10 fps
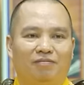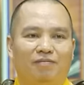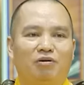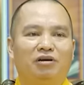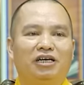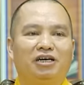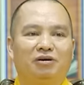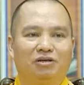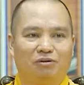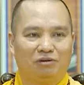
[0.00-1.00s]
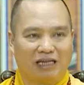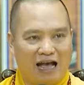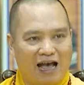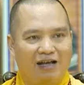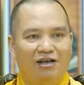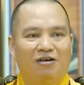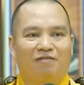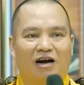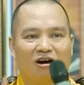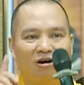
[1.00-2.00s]
Mâu Ni của chúng ta.
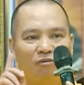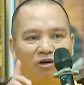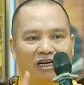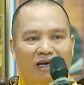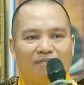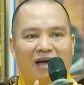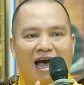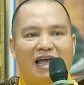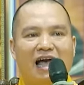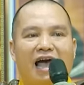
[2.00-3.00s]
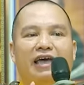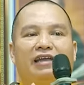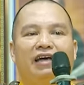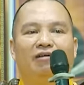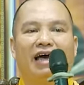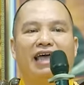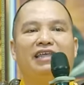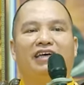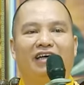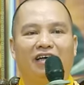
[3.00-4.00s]
Và có một kiếp hai ngài đều là anh
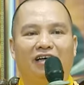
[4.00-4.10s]
gì?